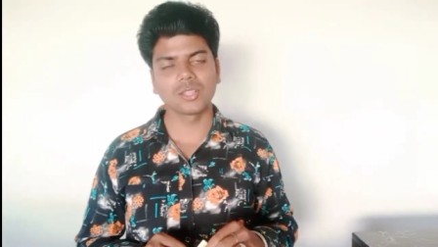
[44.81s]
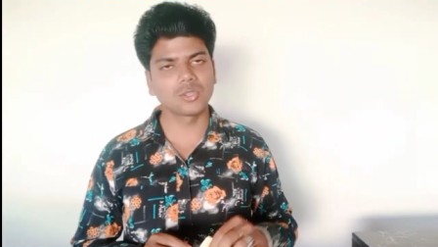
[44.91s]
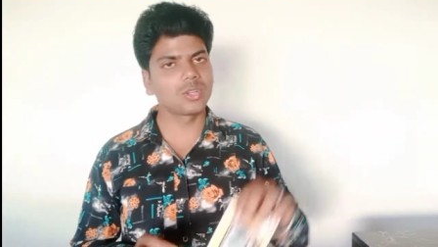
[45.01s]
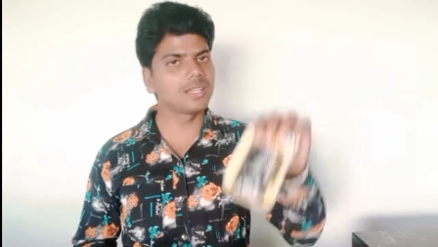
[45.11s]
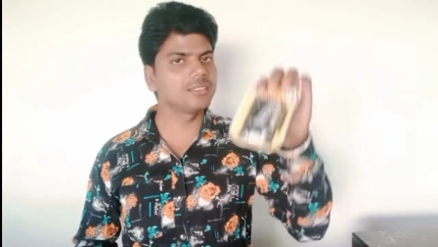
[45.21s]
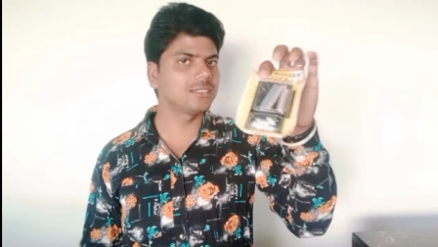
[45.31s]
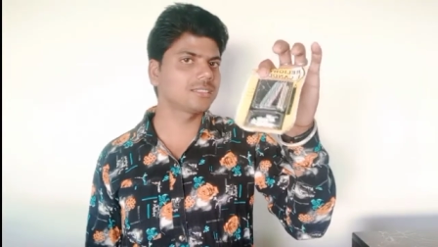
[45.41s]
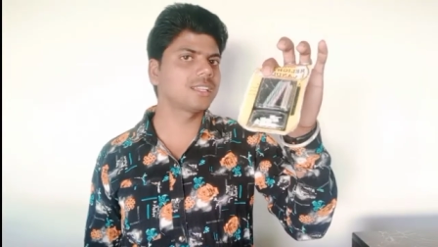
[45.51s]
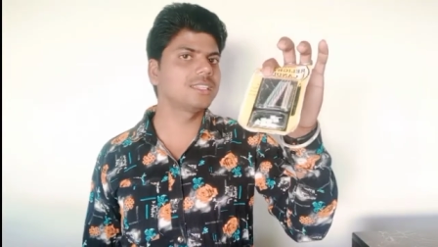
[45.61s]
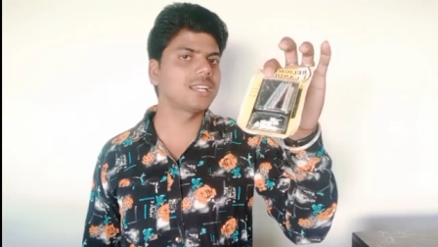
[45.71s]
तो गाइस
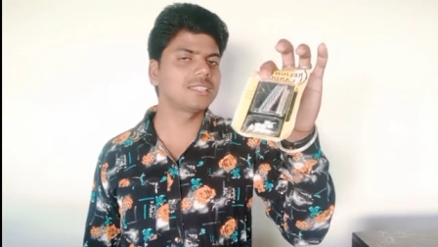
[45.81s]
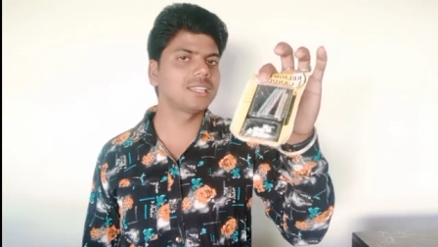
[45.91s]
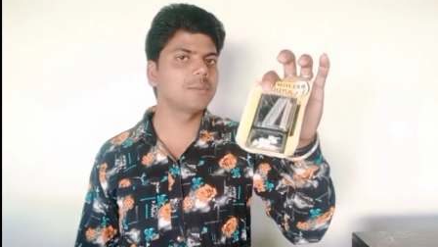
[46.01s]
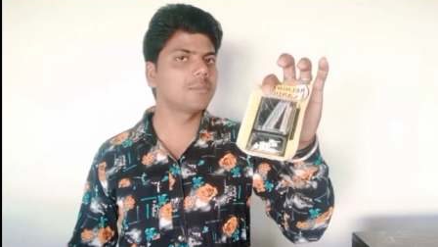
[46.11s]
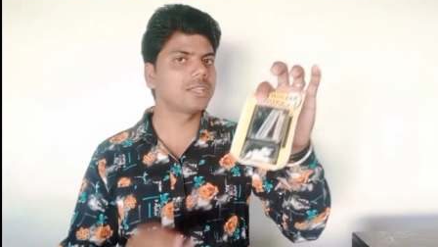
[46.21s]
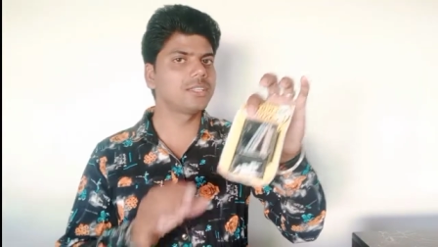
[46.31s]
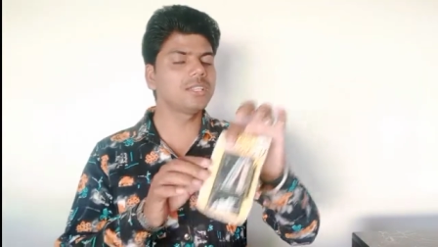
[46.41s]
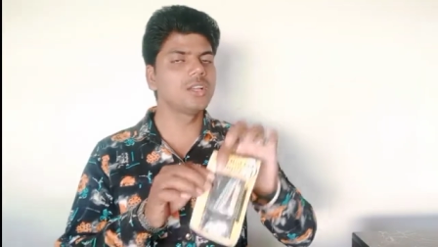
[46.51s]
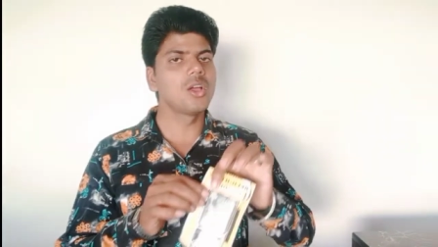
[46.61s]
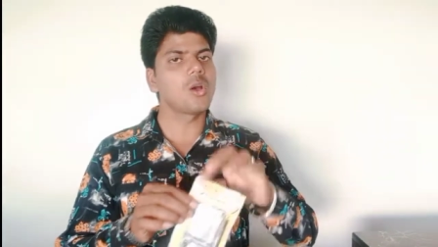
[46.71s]
इसका दिखाते हैं
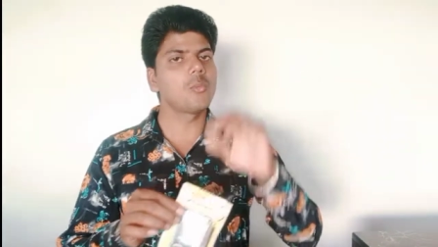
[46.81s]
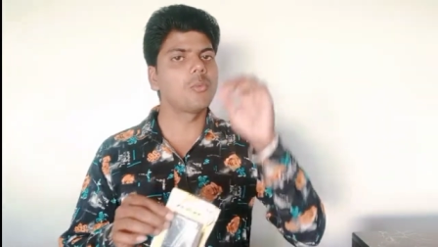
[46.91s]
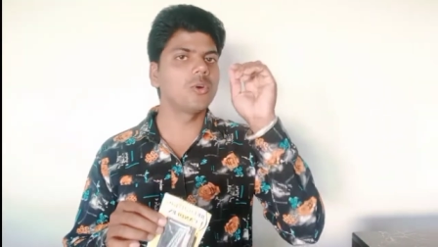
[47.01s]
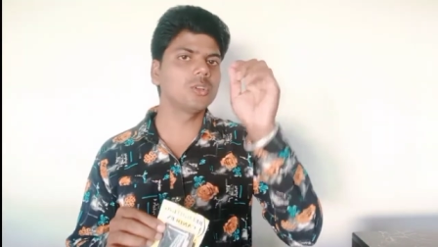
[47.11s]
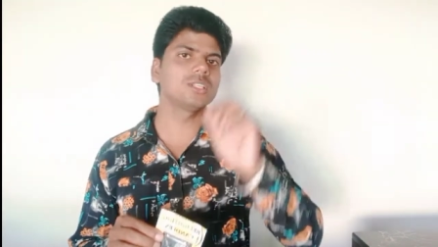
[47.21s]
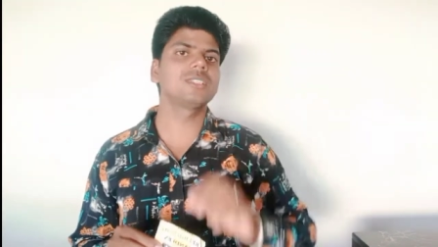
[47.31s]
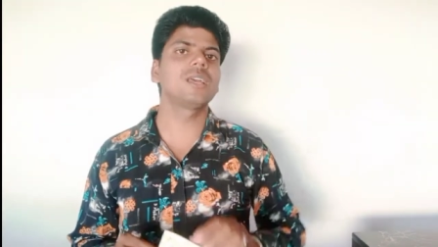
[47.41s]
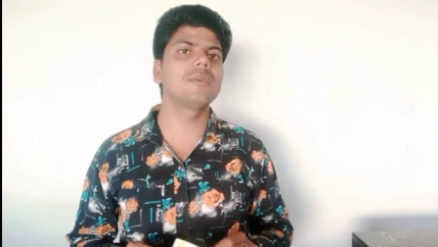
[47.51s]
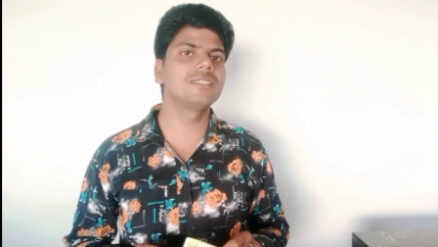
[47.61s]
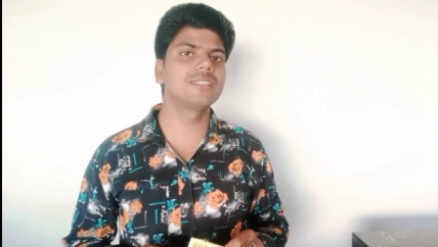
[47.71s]
मैजिक और बहुत
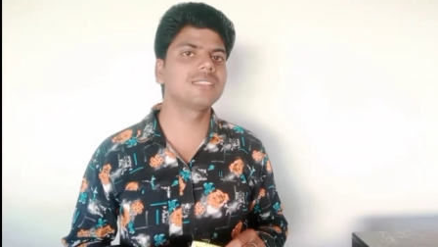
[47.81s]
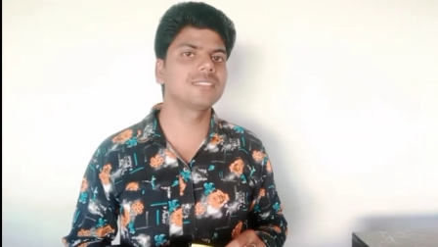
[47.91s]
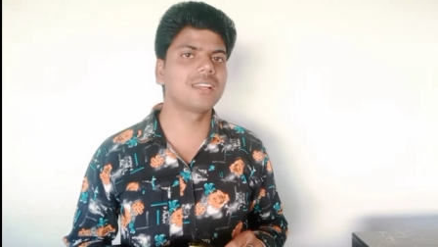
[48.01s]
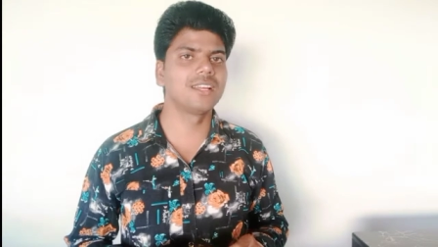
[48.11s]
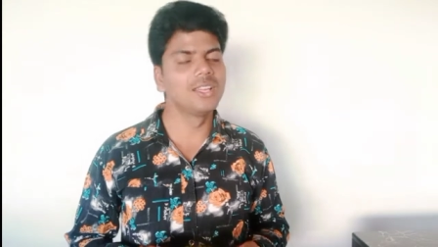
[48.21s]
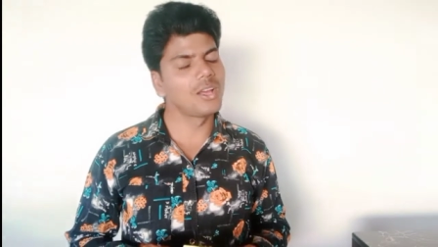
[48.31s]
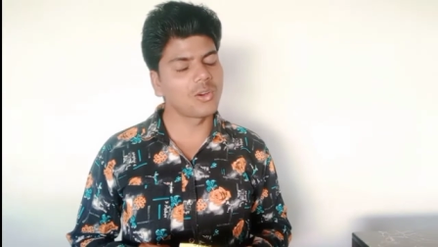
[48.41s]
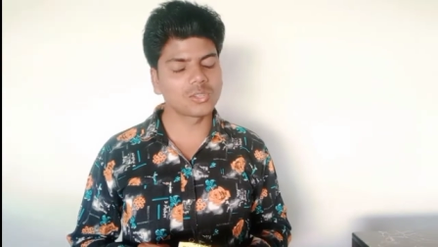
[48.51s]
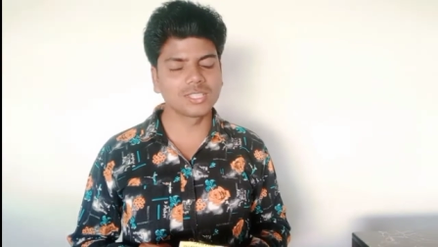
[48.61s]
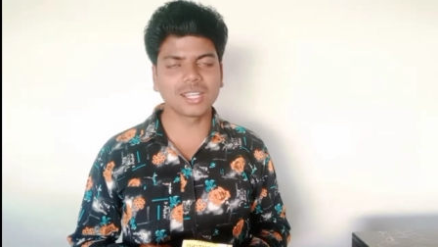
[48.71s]
अच्छा मैजिक है इसका
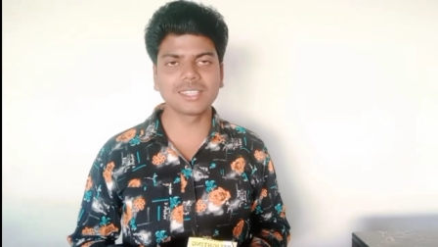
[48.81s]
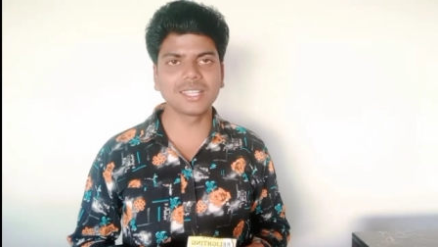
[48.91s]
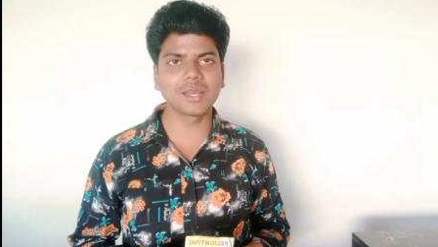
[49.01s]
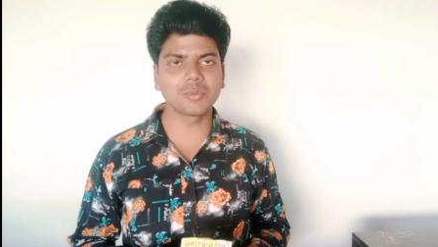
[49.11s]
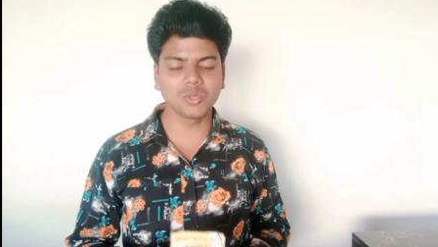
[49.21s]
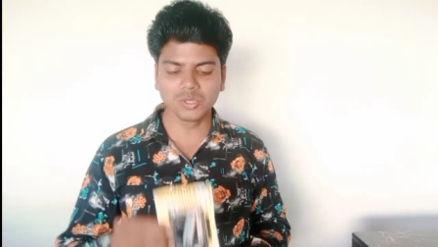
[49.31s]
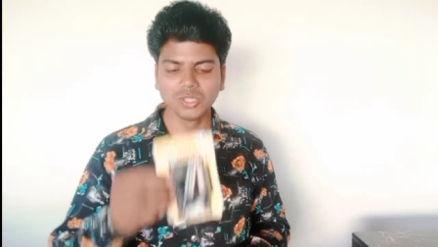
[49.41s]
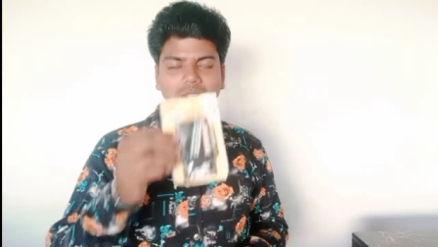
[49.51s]
और दिखाते हैं आपको